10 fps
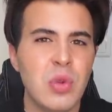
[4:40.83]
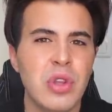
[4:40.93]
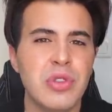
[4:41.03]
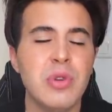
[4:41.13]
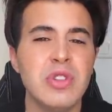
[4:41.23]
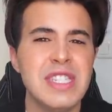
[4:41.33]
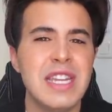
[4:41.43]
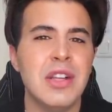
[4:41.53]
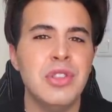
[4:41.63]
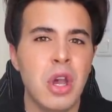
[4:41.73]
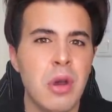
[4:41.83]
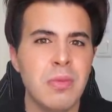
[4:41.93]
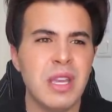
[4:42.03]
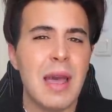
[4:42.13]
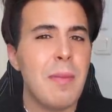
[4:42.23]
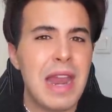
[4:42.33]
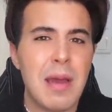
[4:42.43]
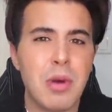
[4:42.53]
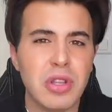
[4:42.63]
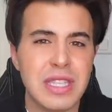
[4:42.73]
on entend aussi un homme tape à
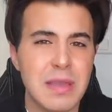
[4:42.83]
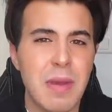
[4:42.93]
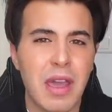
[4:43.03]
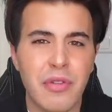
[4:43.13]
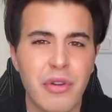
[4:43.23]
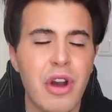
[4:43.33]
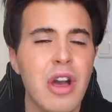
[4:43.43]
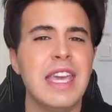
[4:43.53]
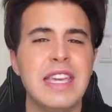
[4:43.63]
la porte hyper fort